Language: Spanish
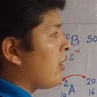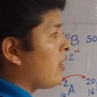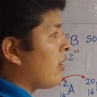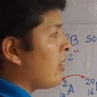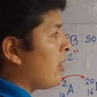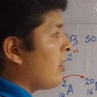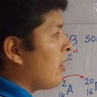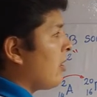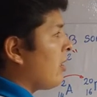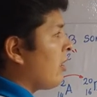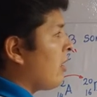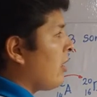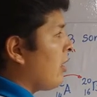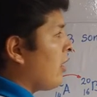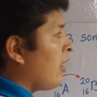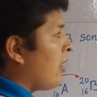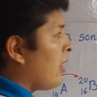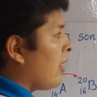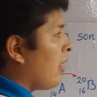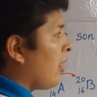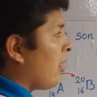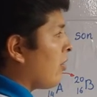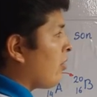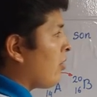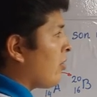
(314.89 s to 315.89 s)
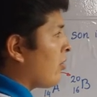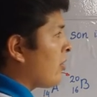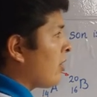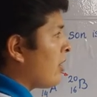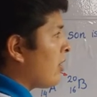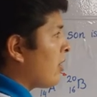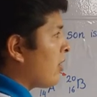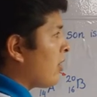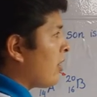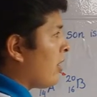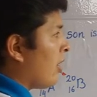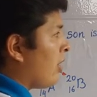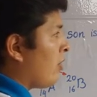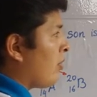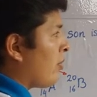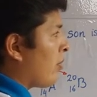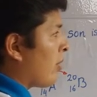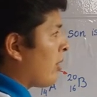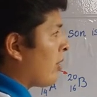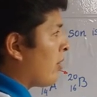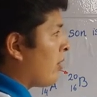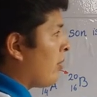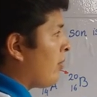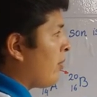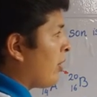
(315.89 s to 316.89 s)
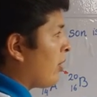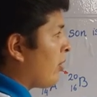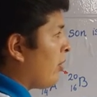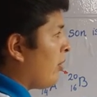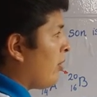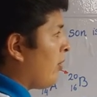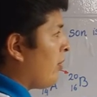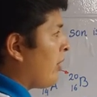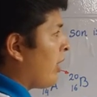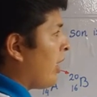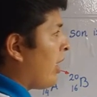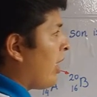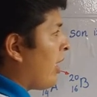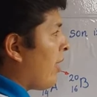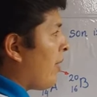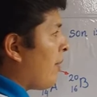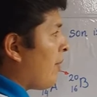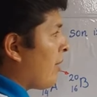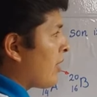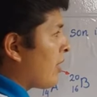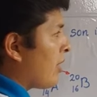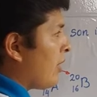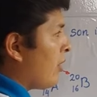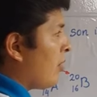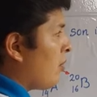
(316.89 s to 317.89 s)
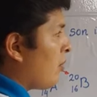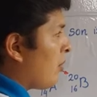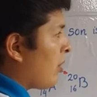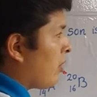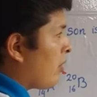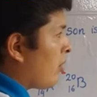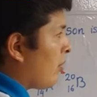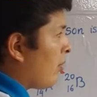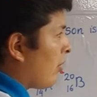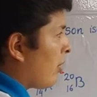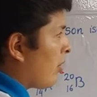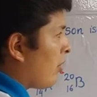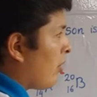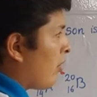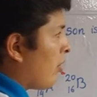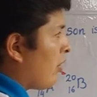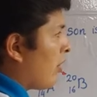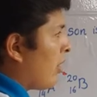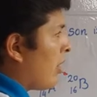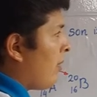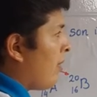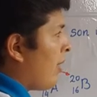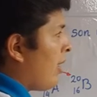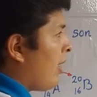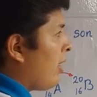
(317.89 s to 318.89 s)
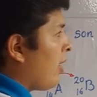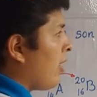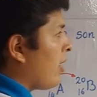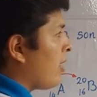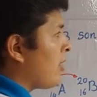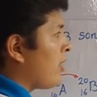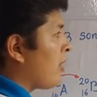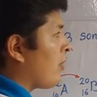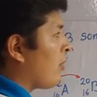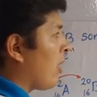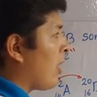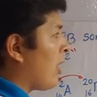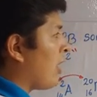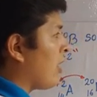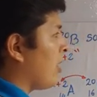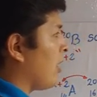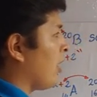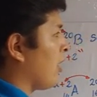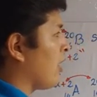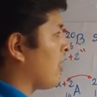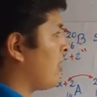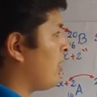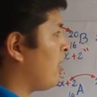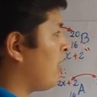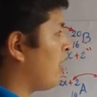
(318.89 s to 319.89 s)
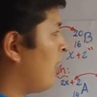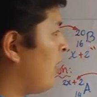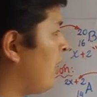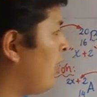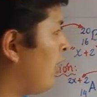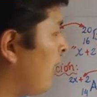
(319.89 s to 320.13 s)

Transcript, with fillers: ¿Sí? Entonces, el número atómico de A más el número atómico de B es igual a 10.